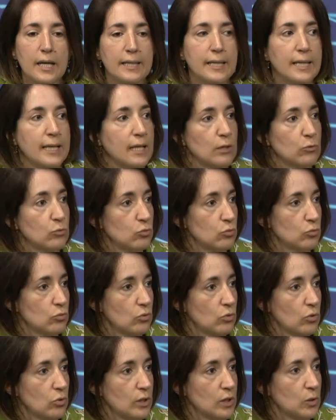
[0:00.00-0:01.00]

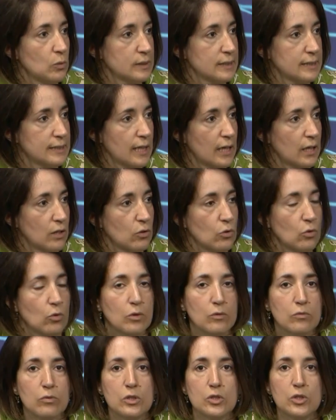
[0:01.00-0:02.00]
nell'autunno di quest'anno,
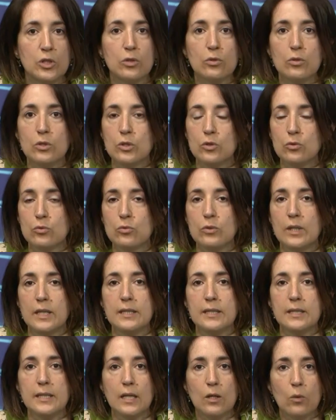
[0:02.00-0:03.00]
coinvolgendo gli
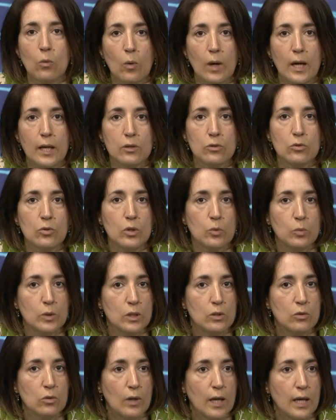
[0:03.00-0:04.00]
studenti del quarto e
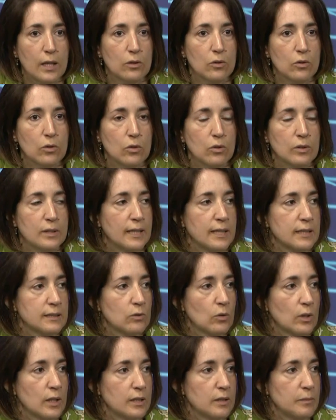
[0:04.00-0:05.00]
quinto anno della
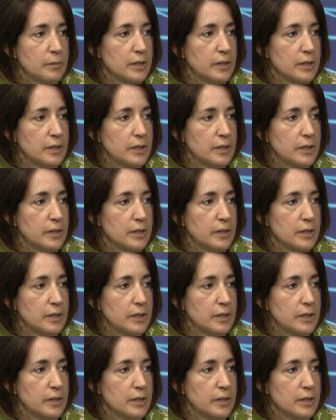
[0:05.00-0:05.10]
scuola di